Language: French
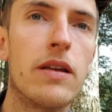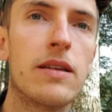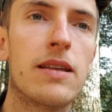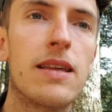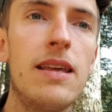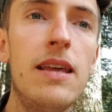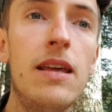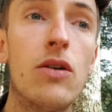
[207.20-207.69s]

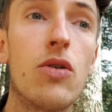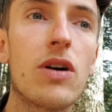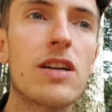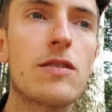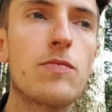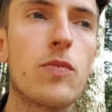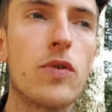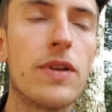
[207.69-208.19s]
qui
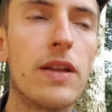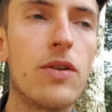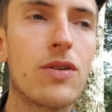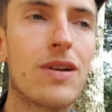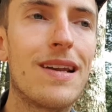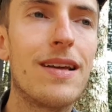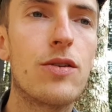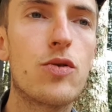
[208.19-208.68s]
correspondent à
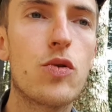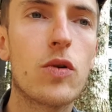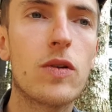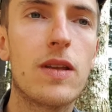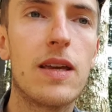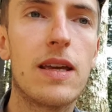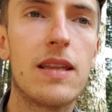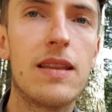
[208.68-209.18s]
notre lecture
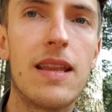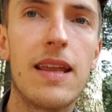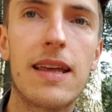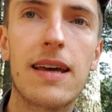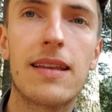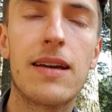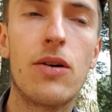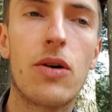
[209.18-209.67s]
des,
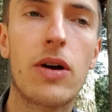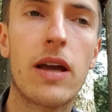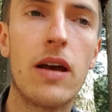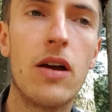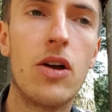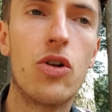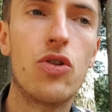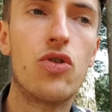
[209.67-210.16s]
catégories.
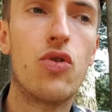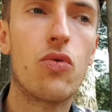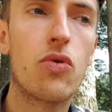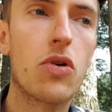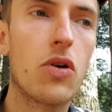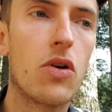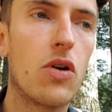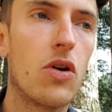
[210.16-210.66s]

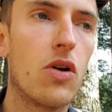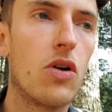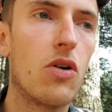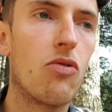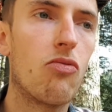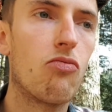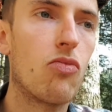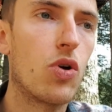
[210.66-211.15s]
Donc,
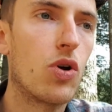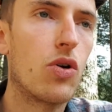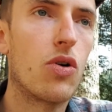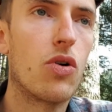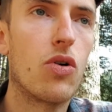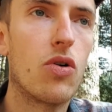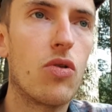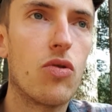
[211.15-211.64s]

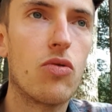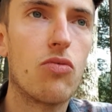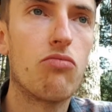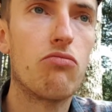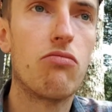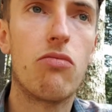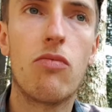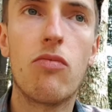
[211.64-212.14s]
euh,
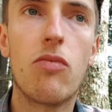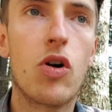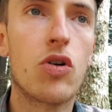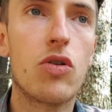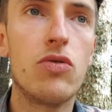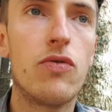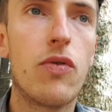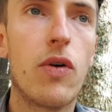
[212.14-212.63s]

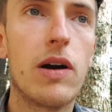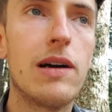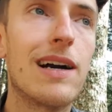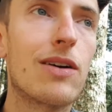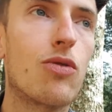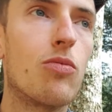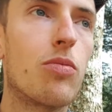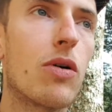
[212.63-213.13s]
encore une fois,
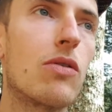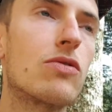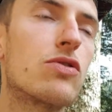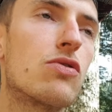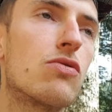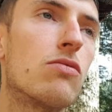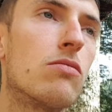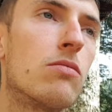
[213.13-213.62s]

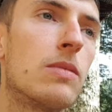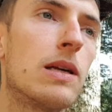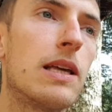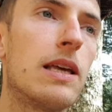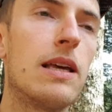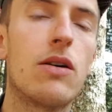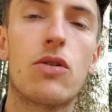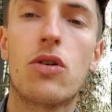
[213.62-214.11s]
incompréhension
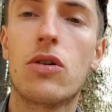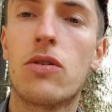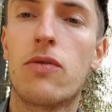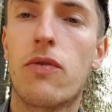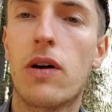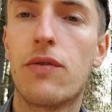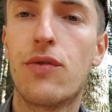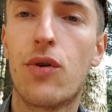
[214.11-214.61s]
et encore une
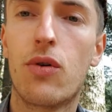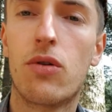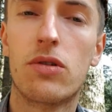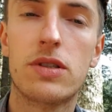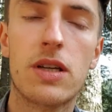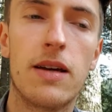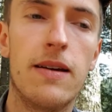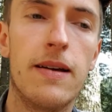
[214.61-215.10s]
fois,
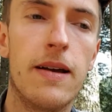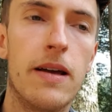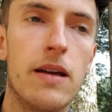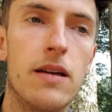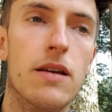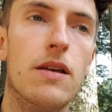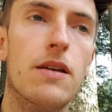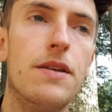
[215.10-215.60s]
violence.
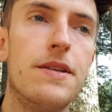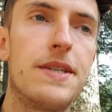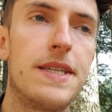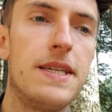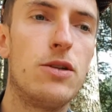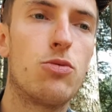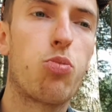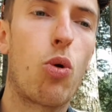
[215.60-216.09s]

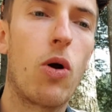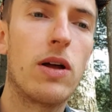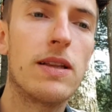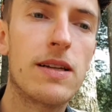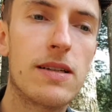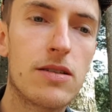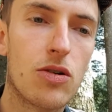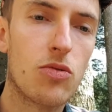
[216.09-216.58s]
Si je prends un
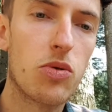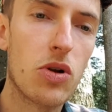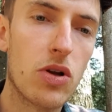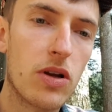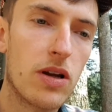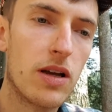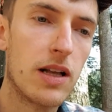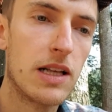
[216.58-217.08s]
exemple,
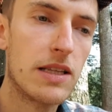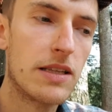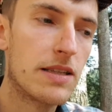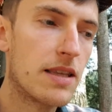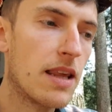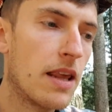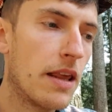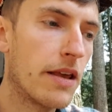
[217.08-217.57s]

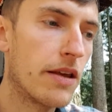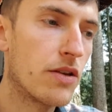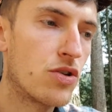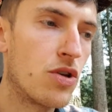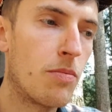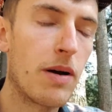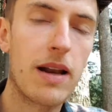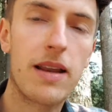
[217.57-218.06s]
si
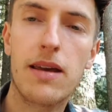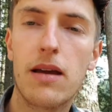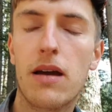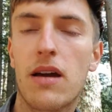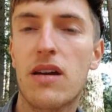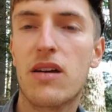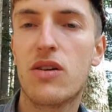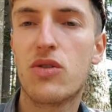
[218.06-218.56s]
j'ai parlé
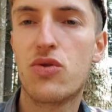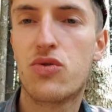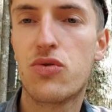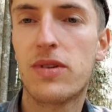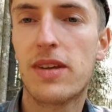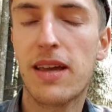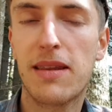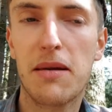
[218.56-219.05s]

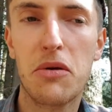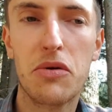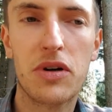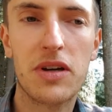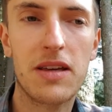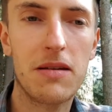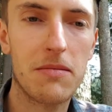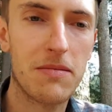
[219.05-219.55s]
d'une
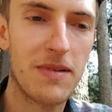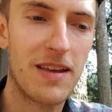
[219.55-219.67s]
catégorie